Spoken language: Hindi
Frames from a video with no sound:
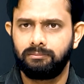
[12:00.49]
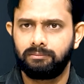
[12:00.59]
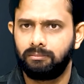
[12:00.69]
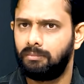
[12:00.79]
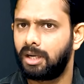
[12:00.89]

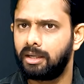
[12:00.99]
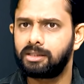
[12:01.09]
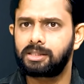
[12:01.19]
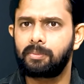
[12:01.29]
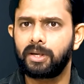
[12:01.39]
मगर इस
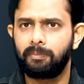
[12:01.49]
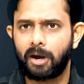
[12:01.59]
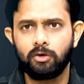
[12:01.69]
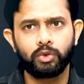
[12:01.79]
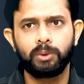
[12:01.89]
सब के
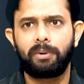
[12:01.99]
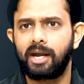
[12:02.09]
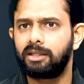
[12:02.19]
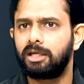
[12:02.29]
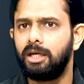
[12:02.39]
बावजूद
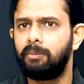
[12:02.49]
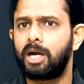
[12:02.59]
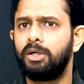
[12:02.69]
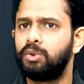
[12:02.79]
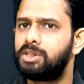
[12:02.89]
भारत के
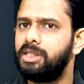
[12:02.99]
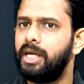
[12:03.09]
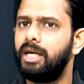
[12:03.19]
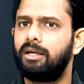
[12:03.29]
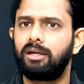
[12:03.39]
लिब्रांडो
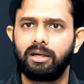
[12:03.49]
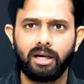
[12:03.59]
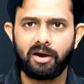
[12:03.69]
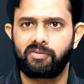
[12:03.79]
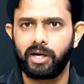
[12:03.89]
सी के
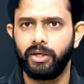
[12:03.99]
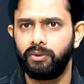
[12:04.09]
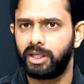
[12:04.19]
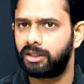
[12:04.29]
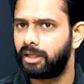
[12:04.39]
खिलाफ खड़े हो
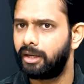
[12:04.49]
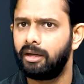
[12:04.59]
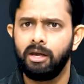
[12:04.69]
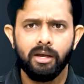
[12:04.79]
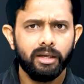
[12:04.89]
जाते
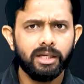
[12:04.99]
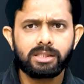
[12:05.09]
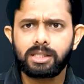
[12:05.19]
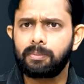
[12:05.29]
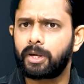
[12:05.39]
हैं इस
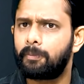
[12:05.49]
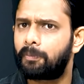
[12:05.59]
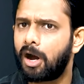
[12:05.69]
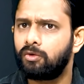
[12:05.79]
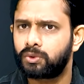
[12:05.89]
सब के
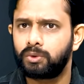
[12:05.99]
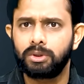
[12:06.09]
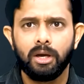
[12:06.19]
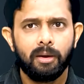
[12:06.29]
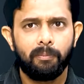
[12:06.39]

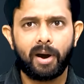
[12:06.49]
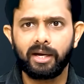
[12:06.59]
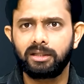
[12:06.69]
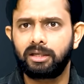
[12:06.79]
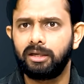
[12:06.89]
बावजूद
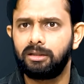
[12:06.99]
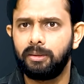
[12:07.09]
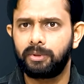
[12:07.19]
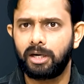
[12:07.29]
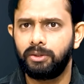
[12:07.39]
भारत के
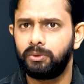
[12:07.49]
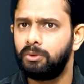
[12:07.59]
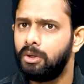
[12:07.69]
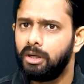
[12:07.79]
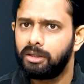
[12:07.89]
लिब्रांडो
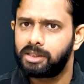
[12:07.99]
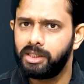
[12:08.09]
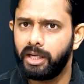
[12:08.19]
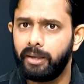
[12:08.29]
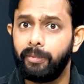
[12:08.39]

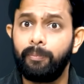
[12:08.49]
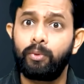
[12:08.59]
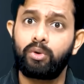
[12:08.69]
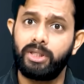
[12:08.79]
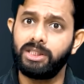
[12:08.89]
सीए में
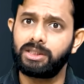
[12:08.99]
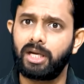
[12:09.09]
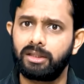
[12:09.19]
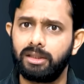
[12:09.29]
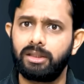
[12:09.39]
प्रोटेस्ट
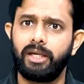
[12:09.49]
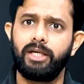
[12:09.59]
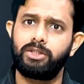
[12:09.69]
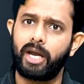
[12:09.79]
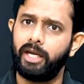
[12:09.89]
कर देते हैं
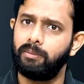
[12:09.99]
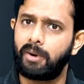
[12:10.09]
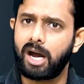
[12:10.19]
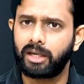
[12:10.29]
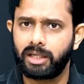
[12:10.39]
शाहीन
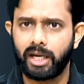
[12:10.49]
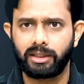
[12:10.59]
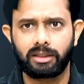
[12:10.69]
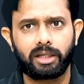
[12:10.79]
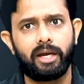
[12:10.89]
बाग किया
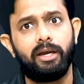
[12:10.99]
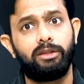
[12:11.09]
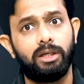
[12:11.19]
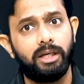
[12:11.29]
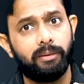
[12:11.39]
जाता है
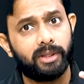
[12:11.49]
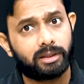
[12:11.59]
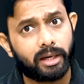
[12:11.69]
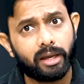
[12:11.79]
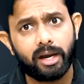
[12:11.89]
दिल्ली में
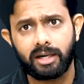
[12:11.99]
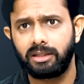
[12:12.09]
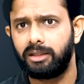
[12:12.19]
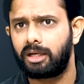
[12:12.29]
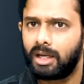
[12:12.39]
दंगे कर
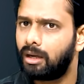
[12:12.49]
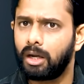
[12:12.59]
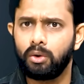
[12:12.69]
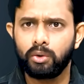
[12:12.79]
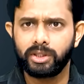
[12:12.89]
दिए जाते हैं
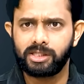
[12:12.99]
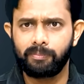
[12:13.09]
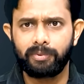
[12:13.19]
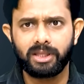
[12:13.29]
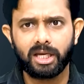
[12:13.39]
करोड़ों की
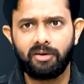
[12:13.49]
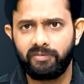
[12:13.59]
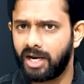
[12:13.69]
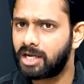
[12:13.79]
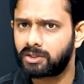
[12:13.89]
संपत्ति का
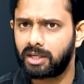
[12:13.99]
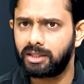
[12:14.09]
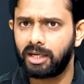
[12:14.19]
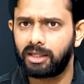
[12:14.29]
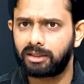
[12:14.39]
विनाश कर
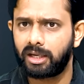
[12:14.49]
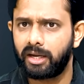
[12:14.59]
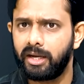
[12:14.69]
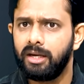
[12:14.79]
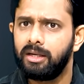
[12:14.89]
दिया जाता
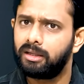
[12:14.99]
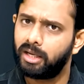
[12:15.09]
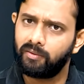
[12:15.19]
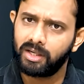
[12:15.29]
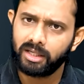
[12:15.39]
है
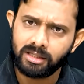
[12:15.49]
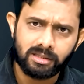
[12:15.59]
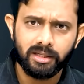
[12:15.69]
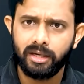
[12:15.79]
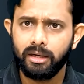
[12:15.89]
केवल
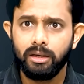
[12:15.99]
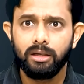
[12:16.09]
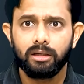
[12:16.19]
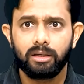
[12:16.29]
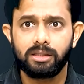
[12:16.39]
इसलिए
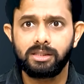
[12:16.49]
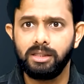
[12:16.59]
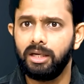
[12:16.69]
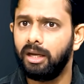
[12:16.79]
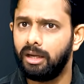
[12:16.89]
कि
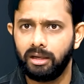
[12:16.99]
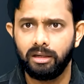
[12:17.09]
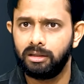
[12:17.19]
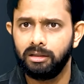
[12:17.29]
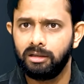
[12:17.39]
सीएए
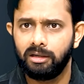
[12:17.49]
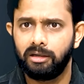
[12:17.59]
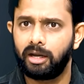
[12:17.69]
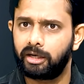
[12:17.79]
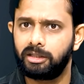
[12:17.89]

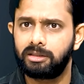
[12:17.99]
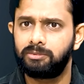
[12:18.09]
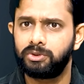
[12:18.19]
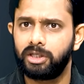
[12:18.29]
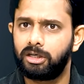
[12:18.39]
नरेंद्र
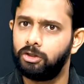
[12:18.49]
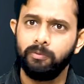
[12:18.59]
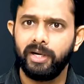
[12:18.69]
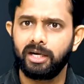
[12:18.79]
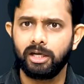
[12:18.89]
मोदी
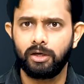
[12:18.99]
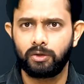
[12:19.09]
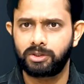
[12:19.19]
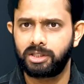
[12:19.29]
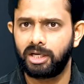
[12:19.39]
गवर्नमेंट ने
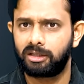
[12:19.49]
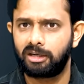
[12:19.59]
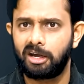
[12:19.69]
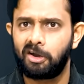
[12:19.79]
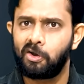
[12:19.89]
लॉन्च किया
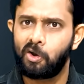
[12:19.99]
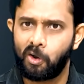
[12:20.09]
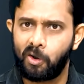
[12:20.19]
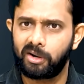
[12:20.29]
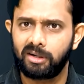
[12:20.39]
था
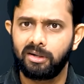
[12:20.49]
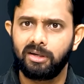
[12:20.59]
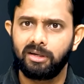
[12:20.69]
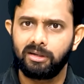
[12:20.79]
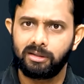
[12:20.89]
और
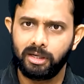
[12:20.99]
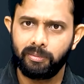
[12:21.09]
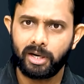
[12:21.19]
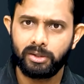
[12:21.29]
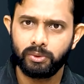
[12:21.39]

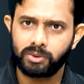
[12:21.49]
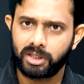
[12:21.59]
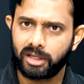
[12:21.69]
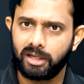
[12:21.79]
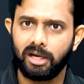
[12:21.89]
लिब्रांडो
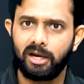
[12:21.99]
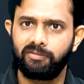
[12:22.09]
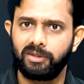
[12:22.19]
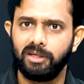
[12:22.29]
उसके खिलाफ थे